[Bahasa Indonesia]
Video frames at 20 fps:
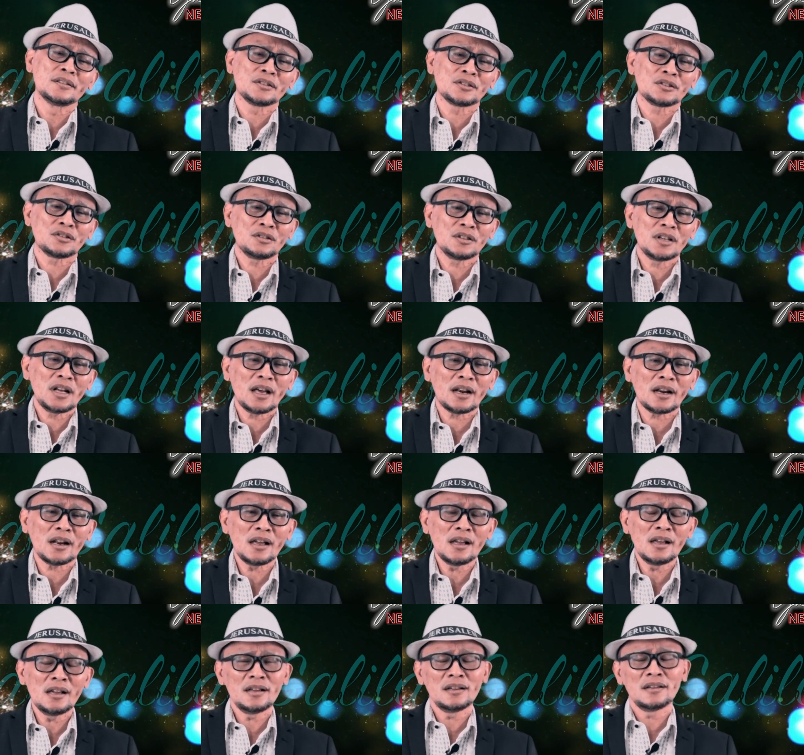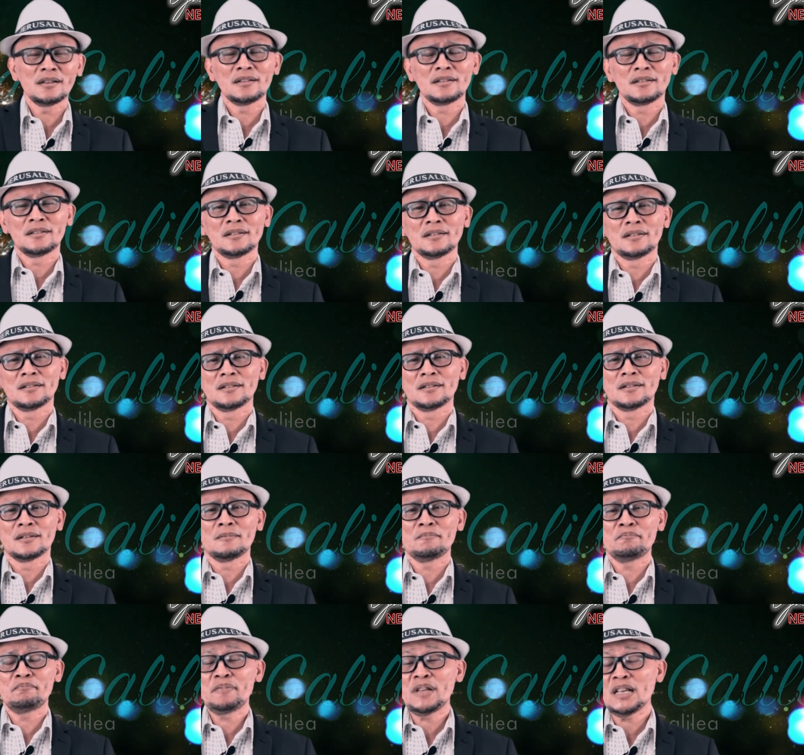saudara,
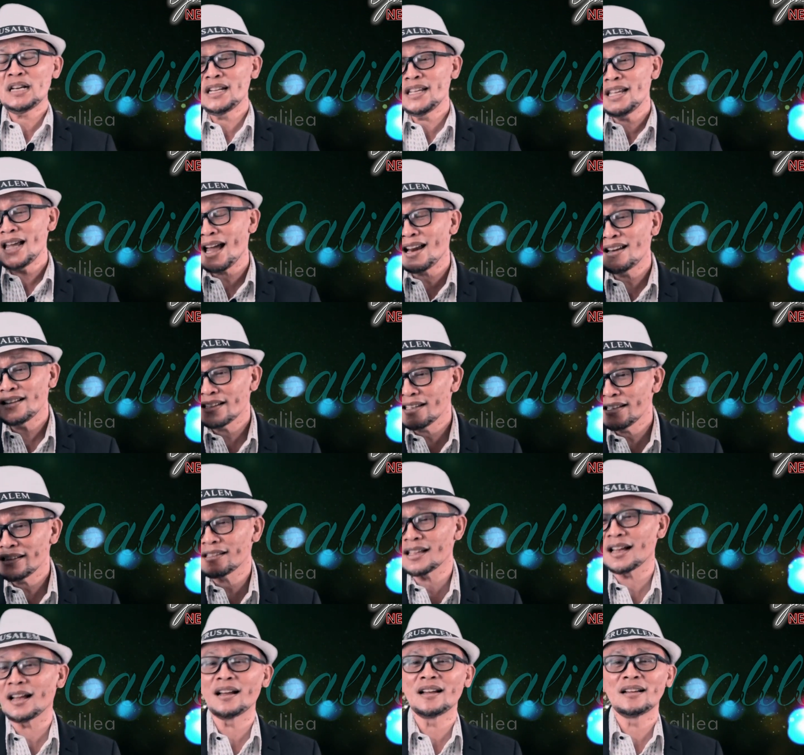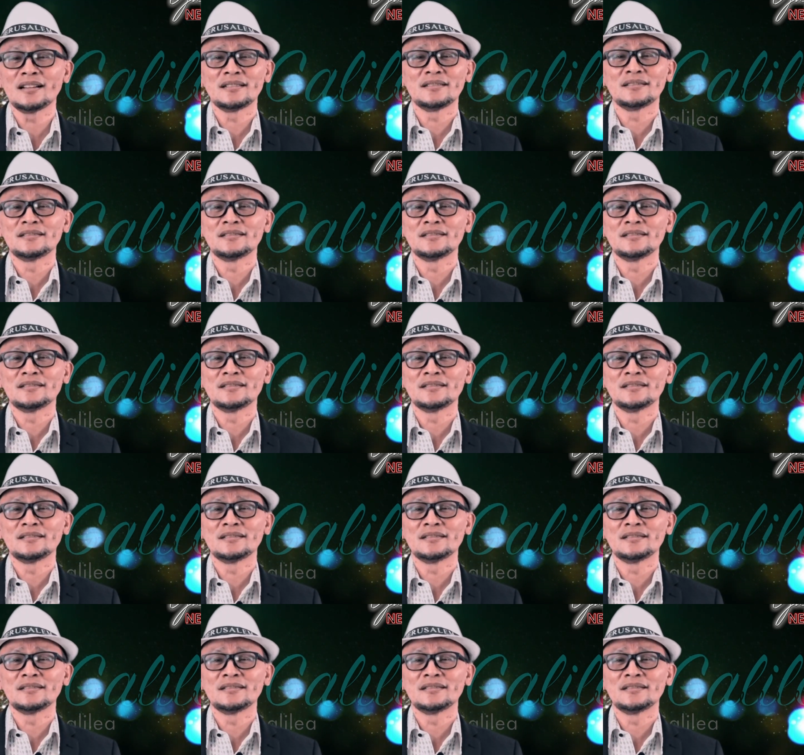pilihan kita